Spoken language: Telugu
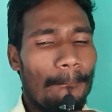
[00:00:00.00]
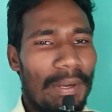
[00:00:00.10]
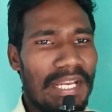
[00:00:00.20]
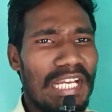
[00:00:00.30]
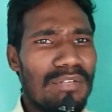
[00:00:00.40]

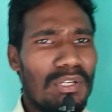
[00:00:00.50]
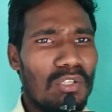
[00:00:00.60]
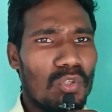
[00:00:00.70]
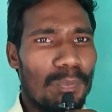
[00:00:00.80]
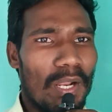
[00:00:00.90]
పన్నెండు వేల
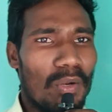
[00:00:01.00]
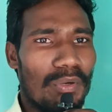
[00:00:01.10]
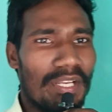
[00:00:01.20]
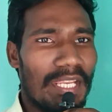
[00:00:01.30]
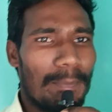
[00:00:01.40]
రూపాయల
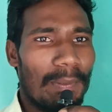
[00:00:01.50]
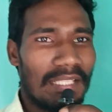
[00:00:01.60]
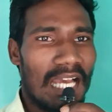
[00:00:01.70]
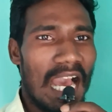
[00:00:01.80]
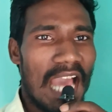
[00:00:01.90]
నుండి
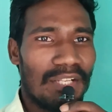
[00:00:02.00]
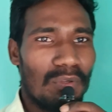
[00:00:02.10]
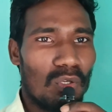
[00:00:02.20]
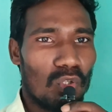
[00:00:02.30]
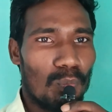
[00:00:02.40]
పదహారు
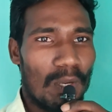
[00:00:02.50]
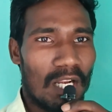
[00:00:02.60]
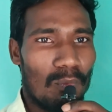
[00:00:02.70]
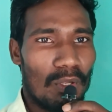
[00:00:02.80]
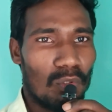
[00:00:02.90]
వేల
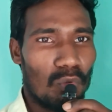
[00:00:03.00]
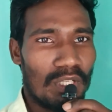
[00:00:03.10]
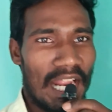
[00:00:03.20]
రూపాయల వరకు